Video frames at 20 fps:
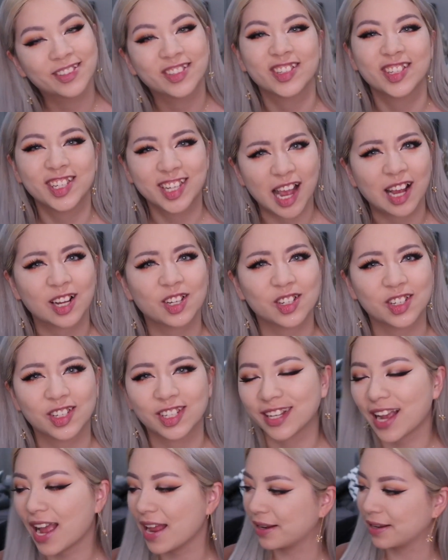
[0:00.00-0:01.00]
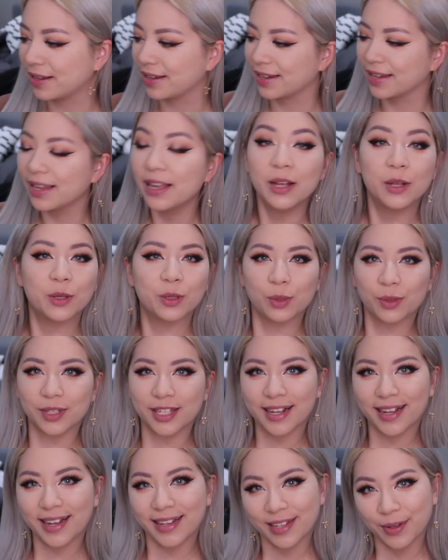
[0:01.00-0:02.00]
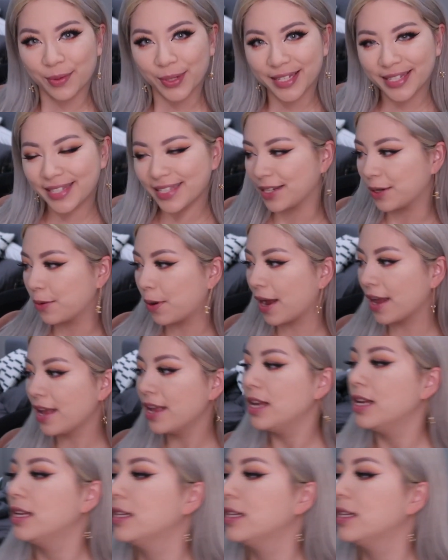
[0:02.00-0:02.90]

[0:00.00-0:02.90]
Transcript: 只是想试试看而已，所以我现在看起来有点奇怪。